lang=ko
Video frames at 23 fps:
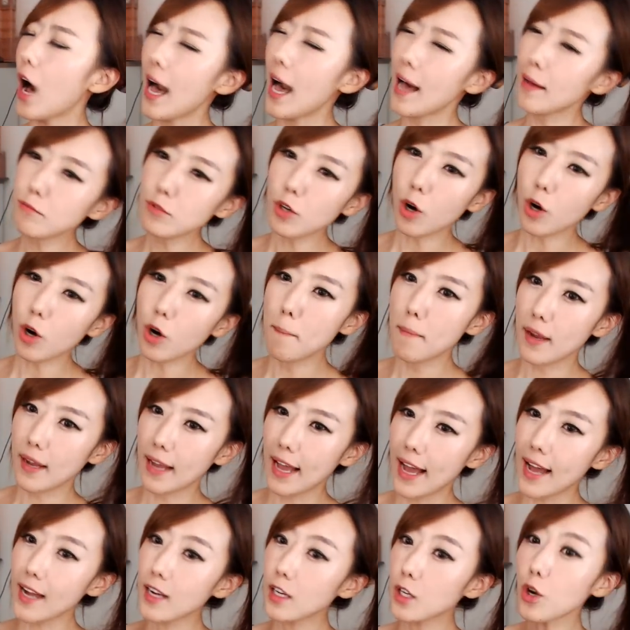아무 엄,
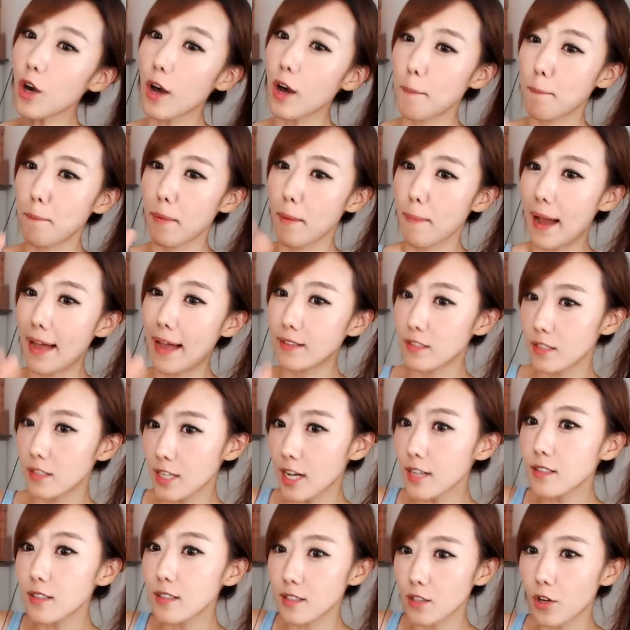그러니까 학교 앞에 많은
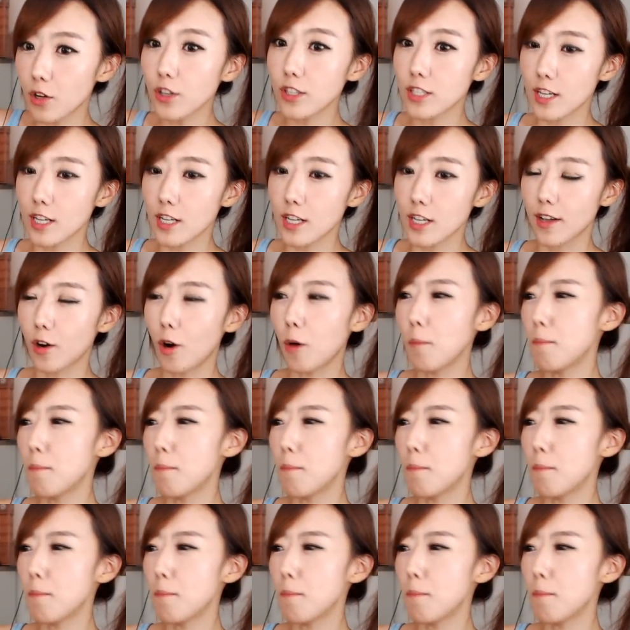차들이 서 있잖아요.